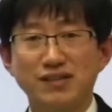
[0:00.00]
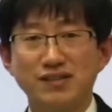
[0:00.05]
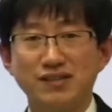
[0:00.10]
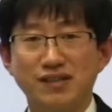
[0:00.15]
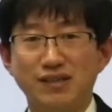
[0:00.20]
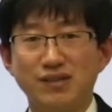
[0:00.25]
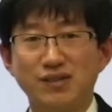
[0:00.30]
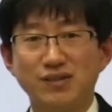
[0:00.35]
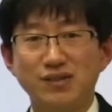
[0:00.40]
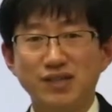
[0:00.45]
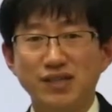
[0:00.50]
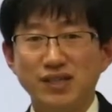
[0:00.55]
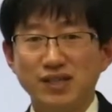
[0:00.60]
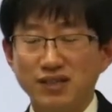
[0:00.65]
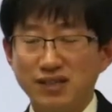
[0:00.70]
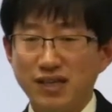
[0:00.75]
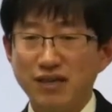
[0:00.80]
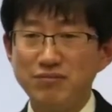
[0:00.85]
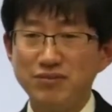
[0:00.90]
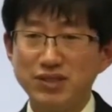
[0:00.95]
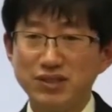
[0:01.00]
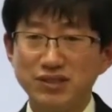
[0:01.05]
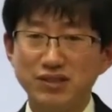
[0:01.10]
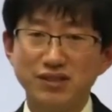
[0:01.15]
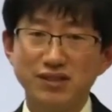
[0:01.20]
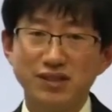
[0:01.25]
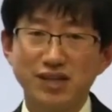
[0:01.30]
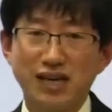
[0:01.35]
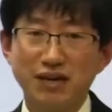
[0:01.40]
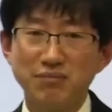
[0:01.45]
예,
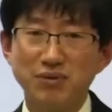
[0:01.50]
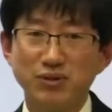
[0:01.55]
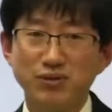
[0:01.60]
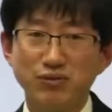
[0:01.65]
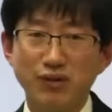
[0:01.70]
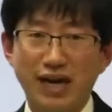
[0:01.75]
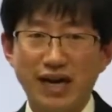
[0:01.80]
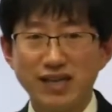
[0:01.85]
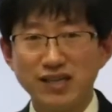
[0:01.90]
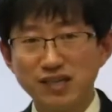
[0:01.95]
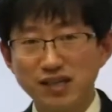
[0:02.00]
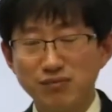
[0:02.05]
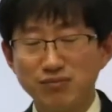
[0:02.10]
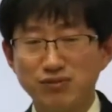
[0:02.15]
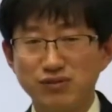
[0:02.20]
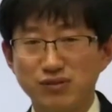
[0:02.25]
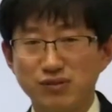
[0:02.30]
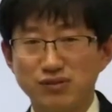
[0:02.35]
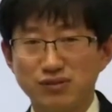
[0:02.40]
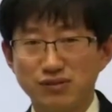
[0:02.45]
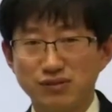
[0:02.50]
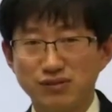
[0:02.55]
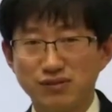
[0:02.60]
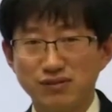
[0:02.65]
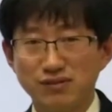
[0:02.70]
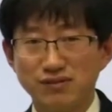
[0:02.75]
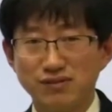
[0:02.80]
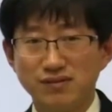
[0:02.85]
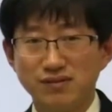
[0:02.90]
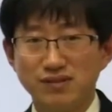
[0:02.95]
MCC인데 앞에 또 I가 붙었죠.
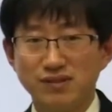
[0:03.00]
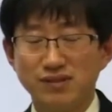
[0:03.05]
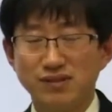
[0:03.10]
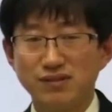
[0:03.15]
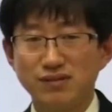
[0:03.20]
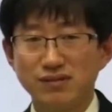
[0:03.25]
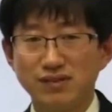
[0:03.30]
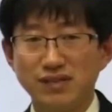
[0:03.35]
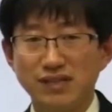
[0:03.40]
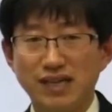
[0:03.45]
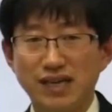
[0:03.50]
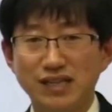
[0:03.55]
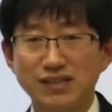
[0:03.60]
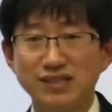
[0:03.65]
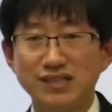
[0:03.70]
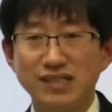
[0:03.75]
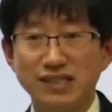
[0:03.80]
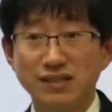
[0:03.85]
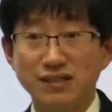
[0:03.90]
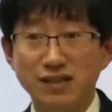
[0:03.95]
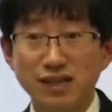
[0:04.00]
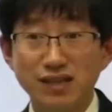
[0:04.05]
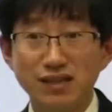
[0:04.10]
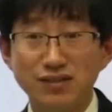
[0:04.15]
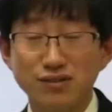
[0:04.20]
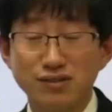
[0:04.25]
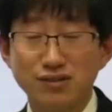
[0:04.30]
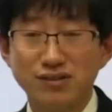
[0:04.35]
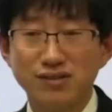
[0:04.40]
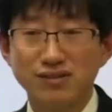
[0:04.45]
그래서 I는 이제
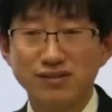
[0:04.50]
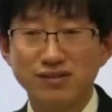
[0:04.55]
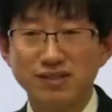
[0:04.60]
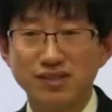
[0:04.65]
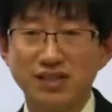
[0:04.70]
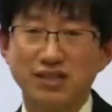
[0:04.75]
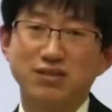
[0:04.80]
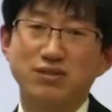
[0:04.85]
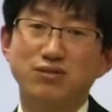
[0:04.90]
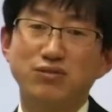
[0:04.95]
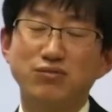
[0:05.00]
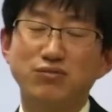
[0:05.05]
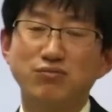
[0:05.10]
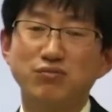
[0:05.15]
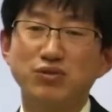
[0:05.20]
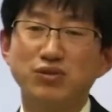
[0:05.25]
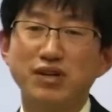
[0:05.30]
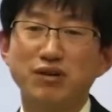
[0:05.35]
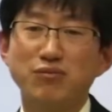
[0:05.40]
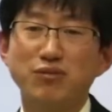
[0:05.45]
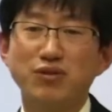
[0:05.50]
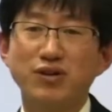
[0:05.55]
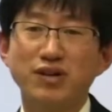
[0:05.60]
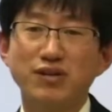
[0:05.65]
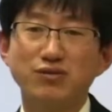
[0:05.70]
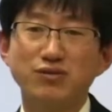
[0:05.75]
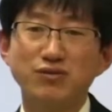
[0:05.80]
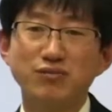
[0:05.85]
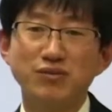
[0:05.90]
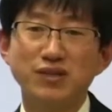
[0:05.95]
인텔리전트, 기존보다 뭔가
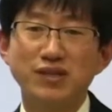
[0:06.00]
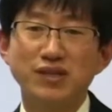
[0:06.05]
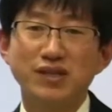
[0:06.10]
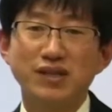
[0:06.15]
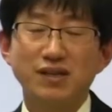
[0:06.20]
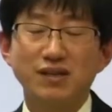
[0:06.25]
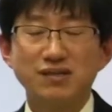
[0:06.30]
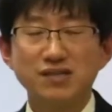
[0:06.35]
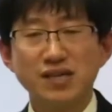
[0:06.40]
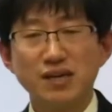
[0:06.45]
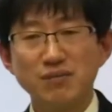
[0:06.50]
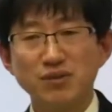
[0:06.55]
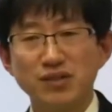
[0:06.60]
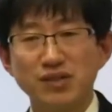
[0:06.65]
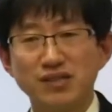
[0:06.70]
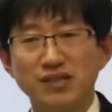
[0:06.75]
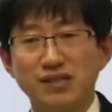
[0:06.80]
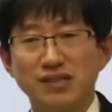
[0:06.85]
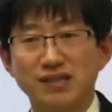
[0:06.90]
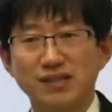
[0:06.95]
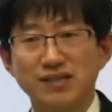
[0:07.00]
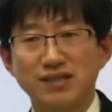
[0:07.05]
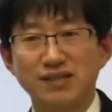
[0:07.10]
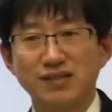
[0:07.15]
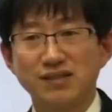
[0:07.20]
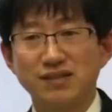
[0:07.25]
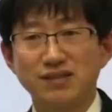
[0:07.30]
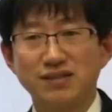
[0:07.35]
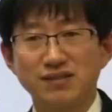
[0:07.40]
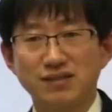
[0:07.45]
좀 차별화된
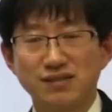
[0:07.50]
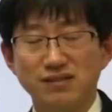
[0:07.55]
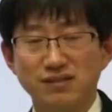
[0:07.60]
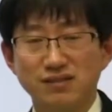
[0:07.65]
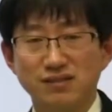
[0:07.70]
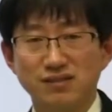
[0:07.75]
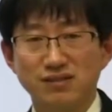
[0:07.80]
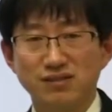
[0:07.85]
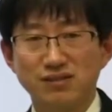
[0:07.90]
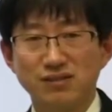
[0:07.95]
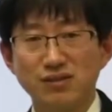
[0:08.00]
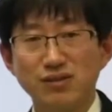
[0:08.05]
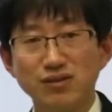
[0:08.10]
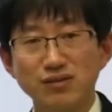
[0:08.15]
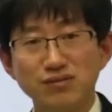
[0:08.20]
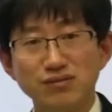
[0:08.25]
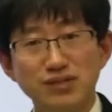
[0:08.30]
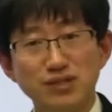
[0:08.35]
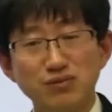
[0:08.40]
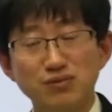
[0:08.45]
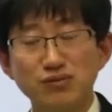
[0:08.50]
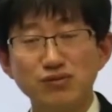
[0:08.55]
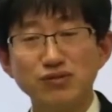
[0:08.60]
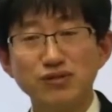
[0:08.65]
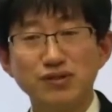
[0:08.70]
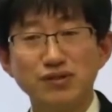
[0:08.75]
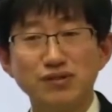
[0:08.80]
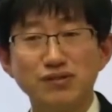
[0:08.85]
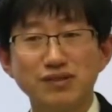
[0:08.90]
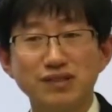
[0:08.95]
음, 그런 이제
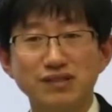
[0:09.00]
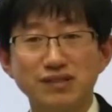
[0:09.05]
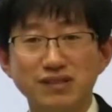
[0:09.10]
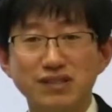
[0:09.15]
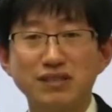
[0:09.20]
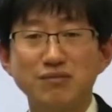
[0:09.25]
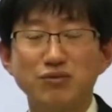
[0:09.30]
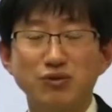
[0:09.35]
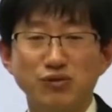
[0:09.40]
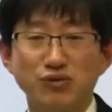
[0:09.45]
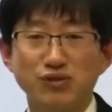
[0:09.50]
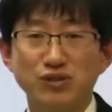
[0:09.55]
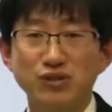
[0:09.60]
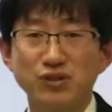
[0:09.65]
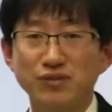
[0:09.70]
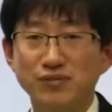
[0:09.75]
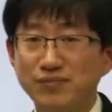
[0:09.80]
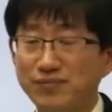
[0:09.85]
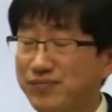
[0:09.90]
솔루션인 느낌이 오죠.